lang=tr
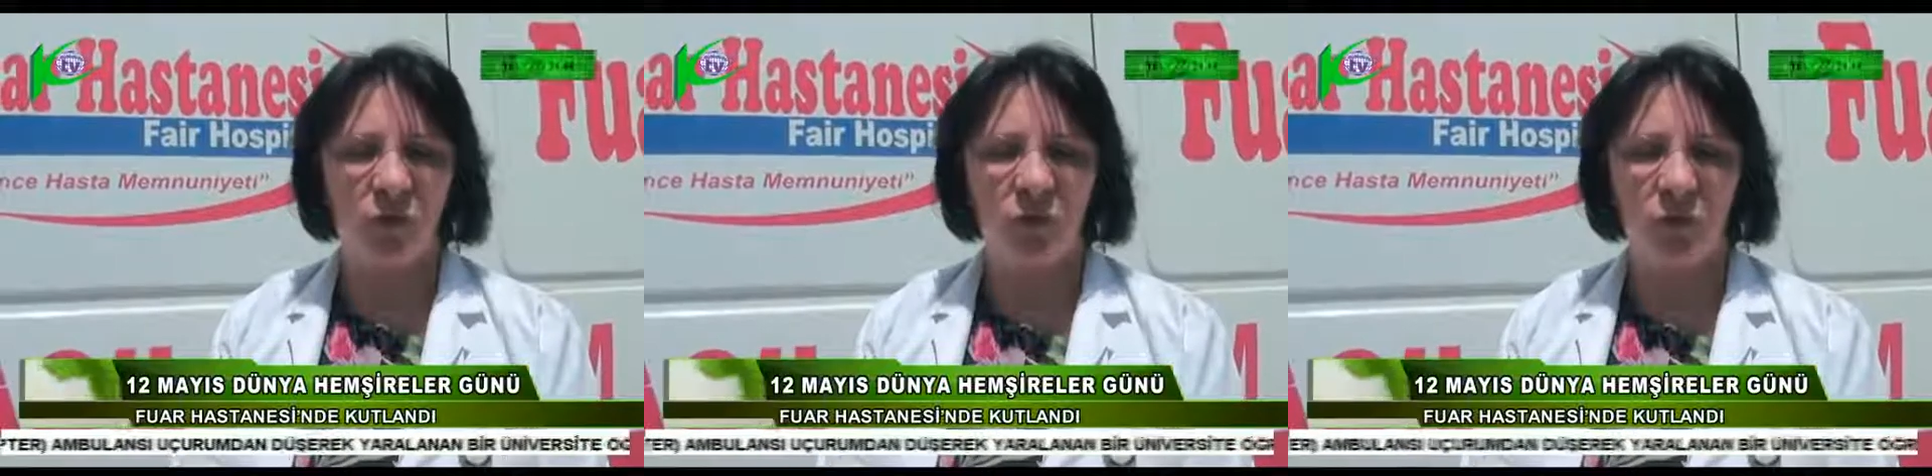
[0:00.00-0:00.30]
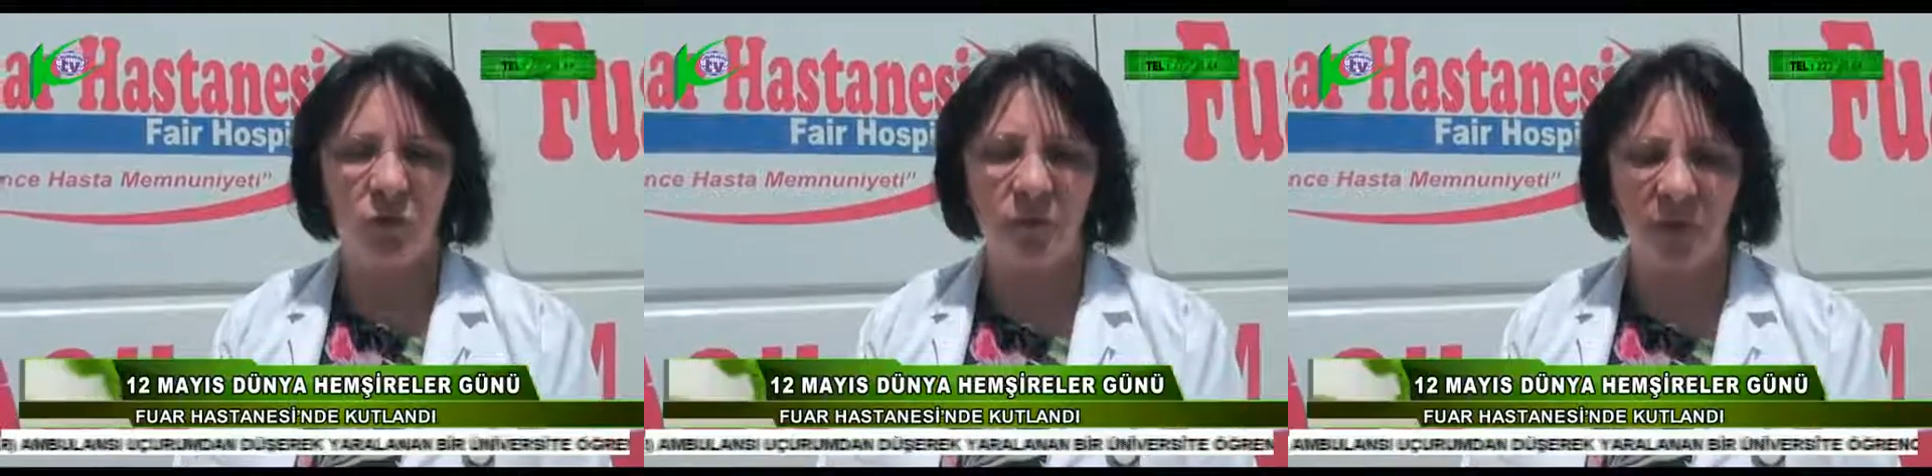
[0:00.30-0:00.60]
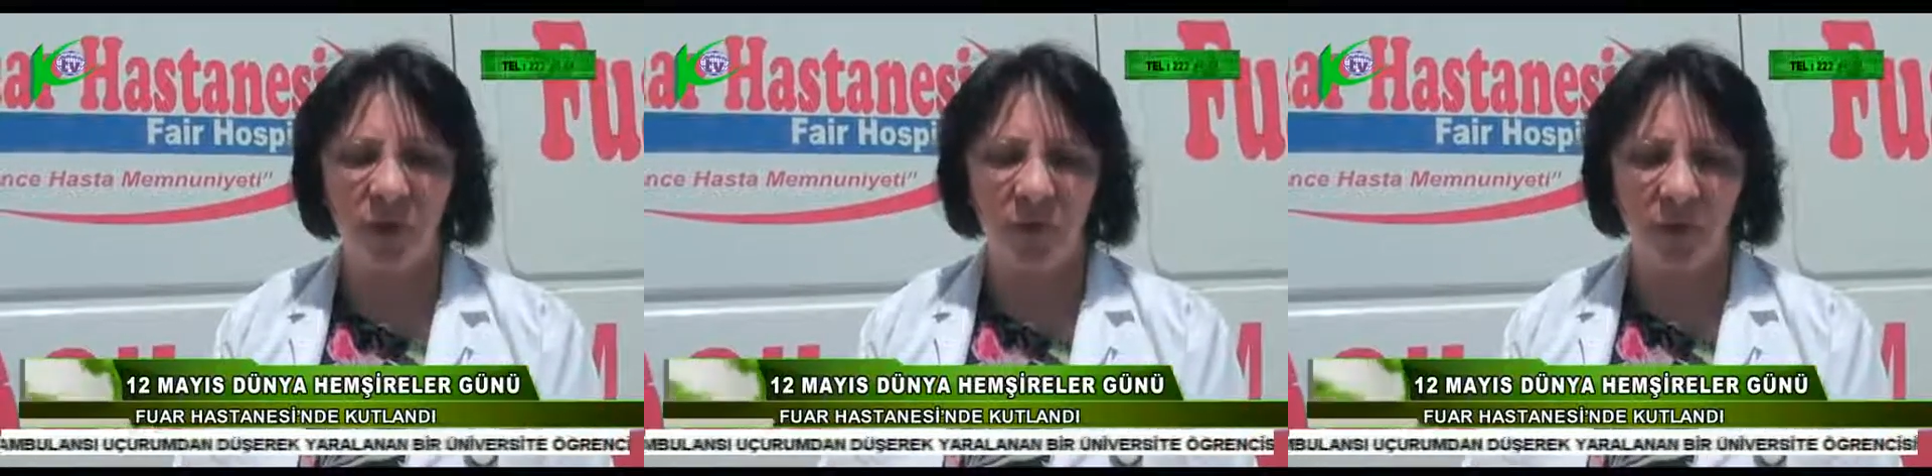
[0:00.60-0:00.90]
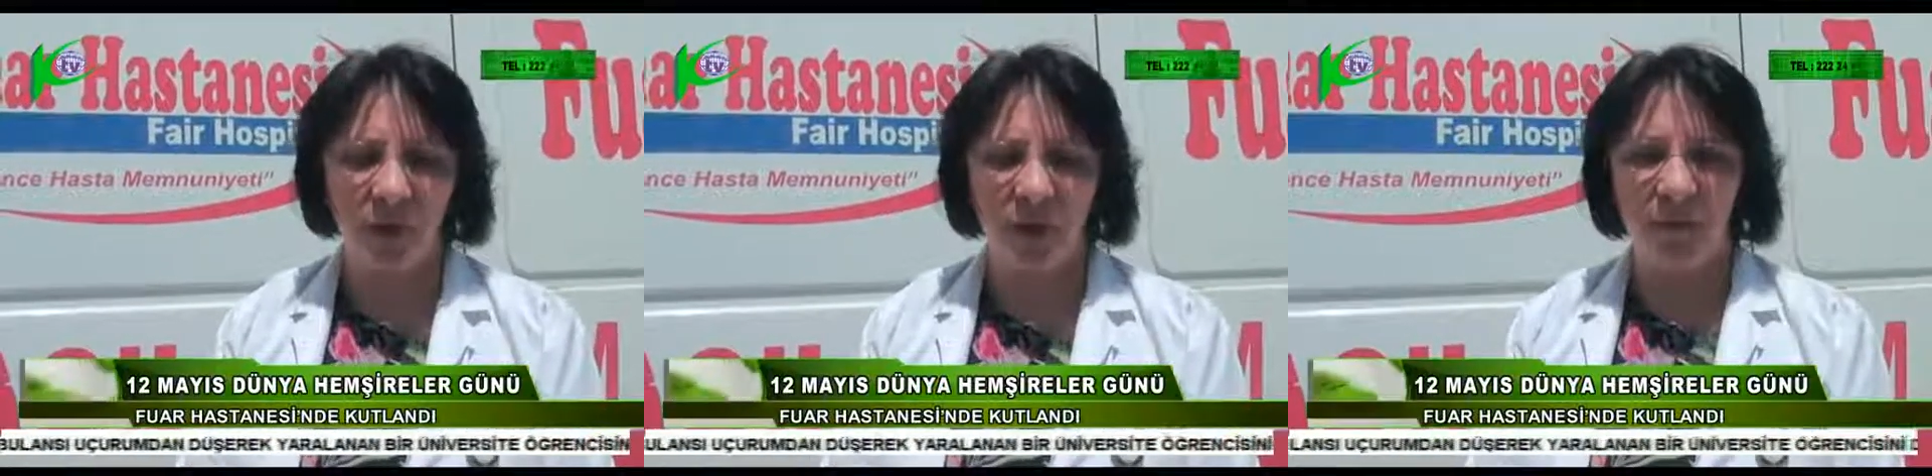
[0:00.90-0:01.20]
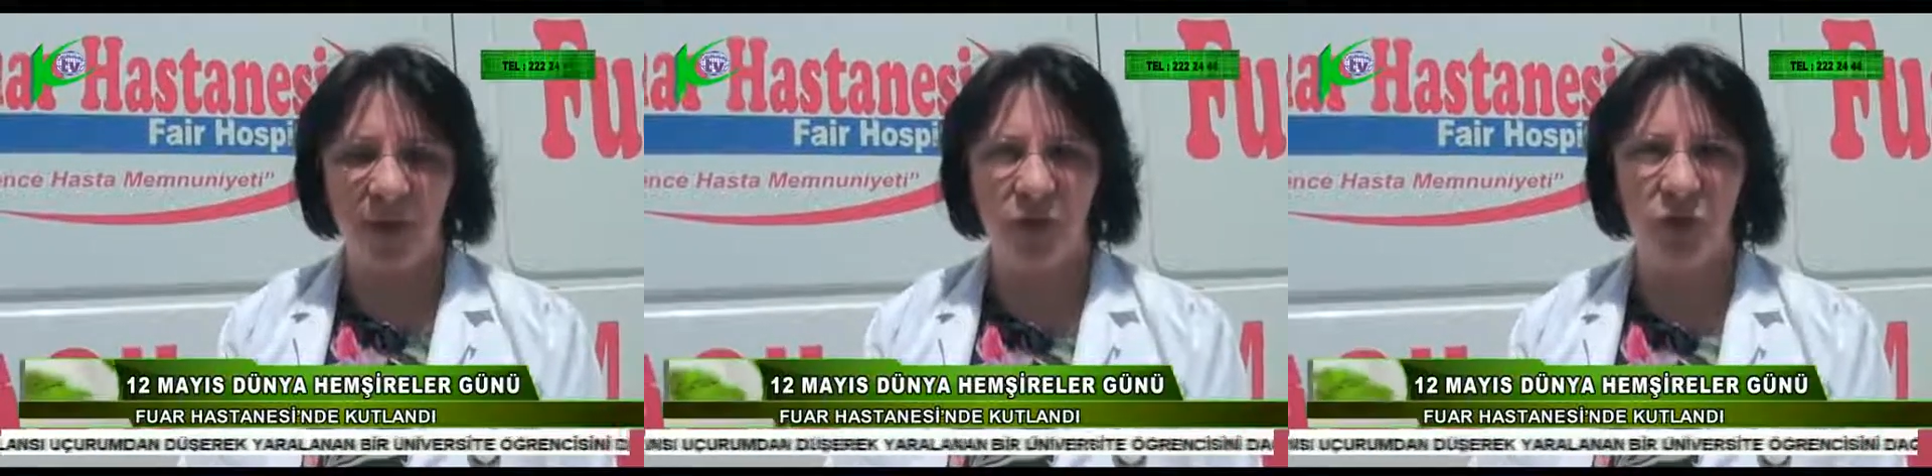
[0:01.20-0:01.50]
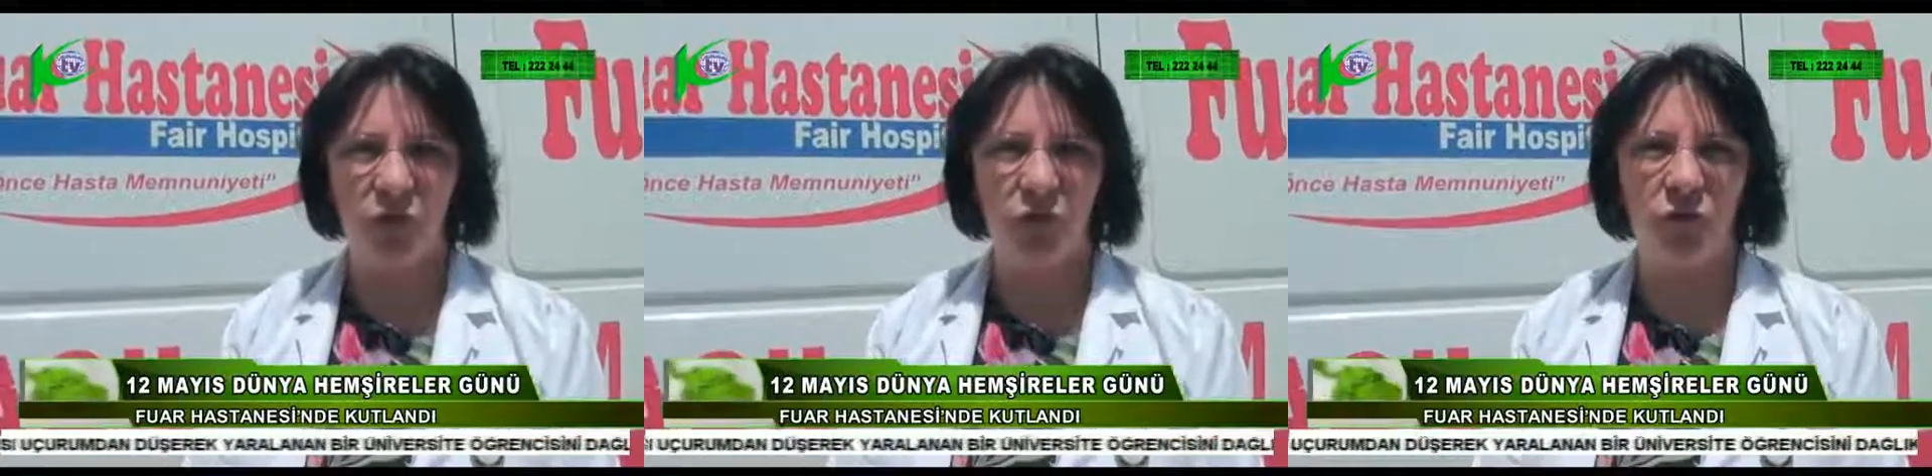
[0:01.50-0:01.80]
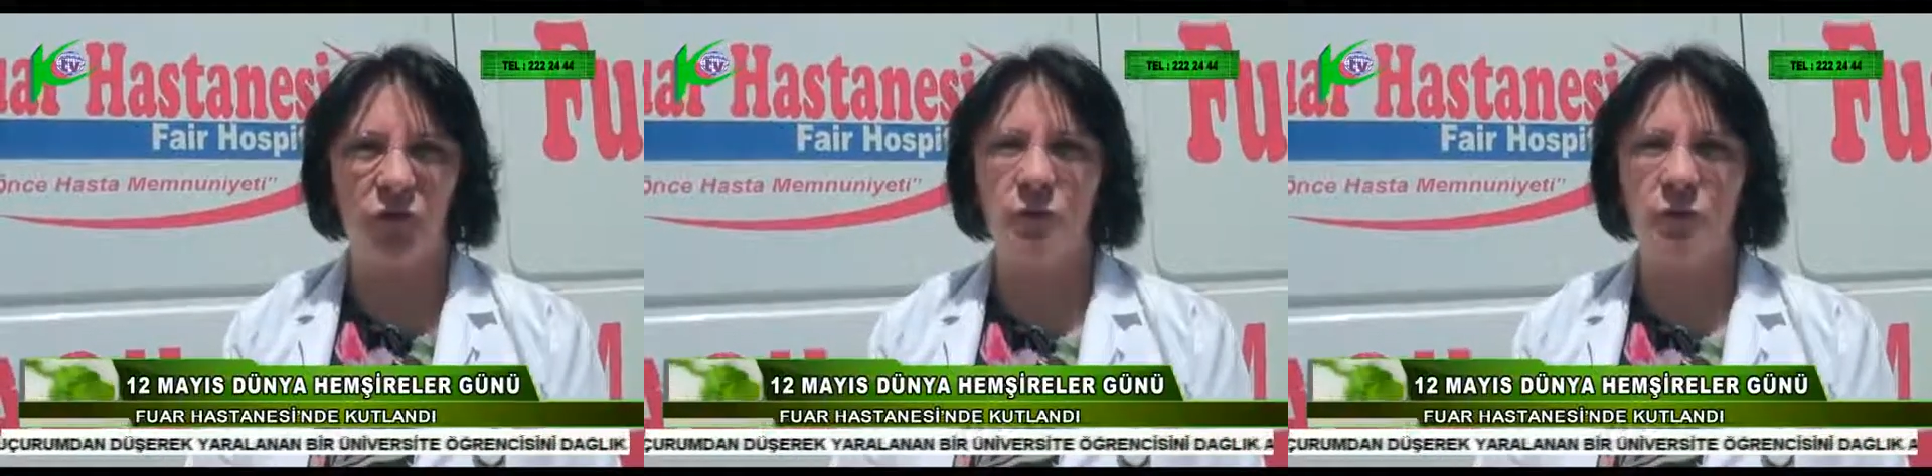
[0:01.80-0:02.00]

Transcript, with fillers: Zor bir işi başarmaya çalışıyoruz